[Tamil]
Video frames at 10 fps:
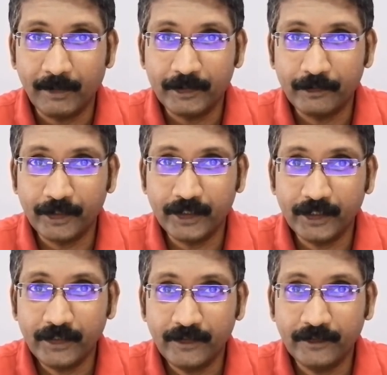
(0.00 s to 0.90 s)
மற்றவருக்கு
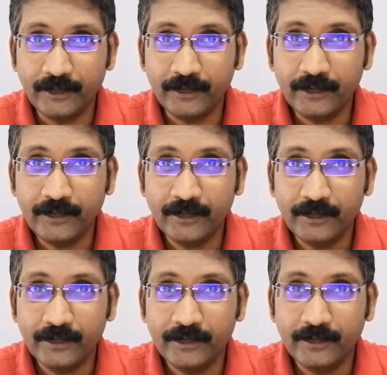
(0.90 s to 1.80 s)
சென்று
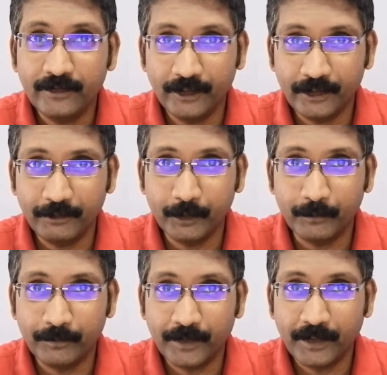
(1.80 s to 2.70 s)
சேர்த்துவிடும்
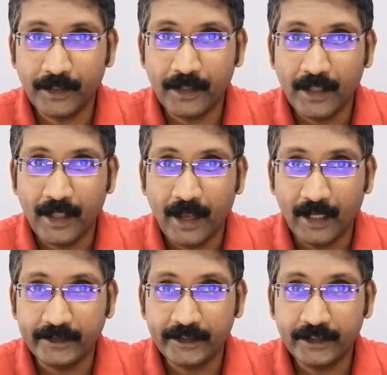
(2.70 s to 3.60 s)

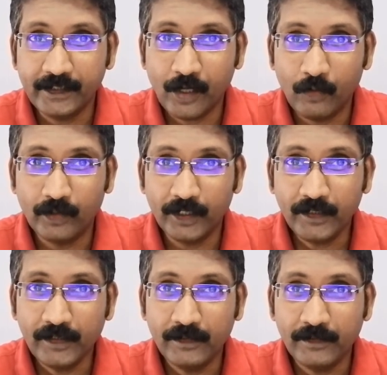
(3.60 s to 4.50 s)
அதற்கு அவங்க
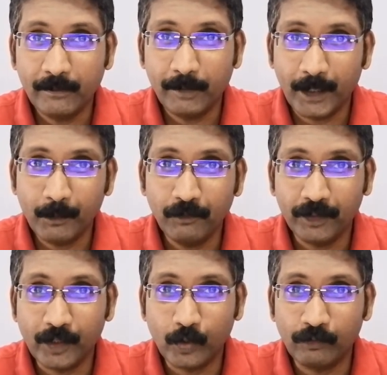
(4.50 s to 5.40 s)
பணமும்
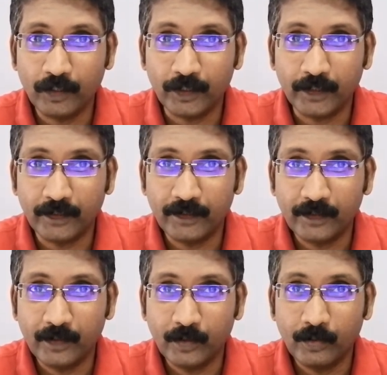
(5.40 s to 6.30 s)
வாங்கிக் கொள்வார்கள்
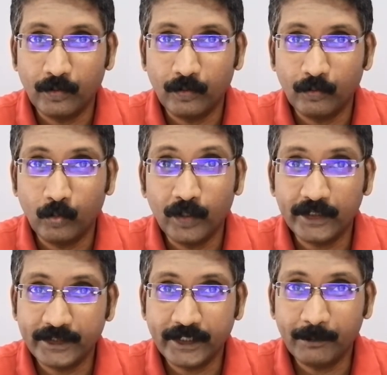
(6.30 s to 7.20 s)

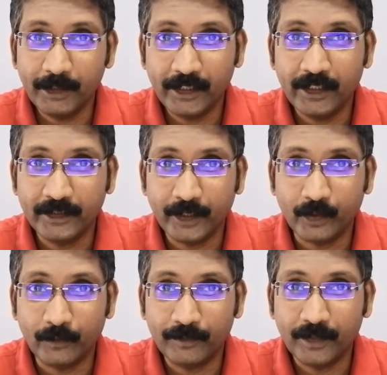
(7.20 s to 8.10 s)
உங்களுக்கு தெரியாமலே எல்லாம்
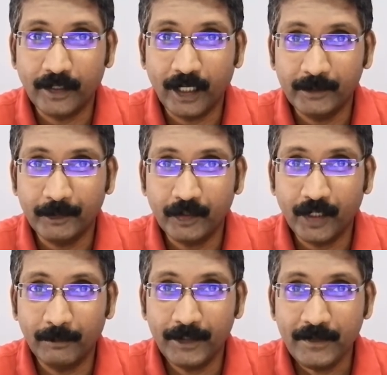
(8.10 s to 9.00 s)
நடக்கும் அது மட்டும்
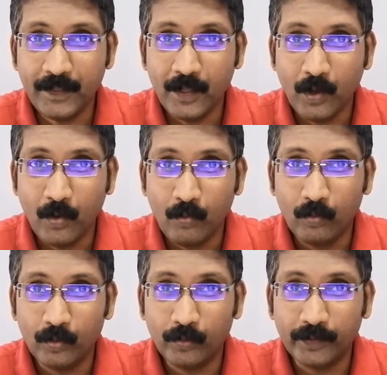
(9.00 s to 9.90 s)
இல்லாமல்
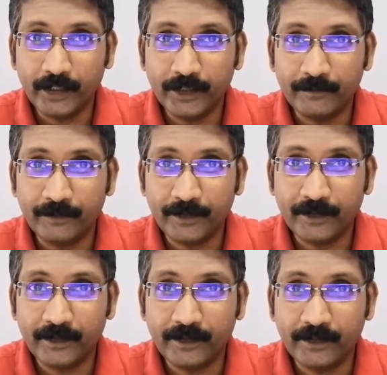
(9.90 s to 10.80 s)
உங்களுடைய
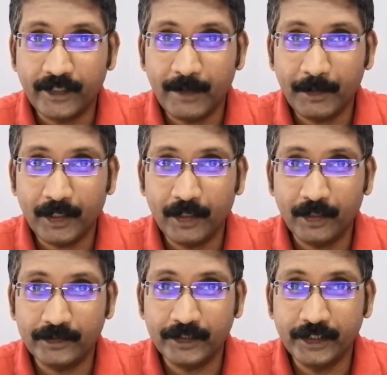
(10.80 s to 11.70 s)
கேமரா
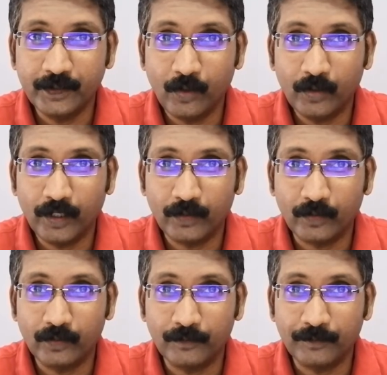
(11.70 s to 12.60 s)
திடீர்னு ஆனாக
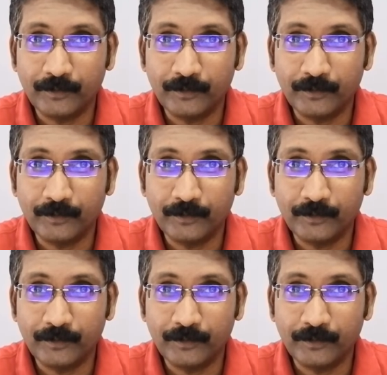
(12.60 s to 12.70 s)
இருக்கும்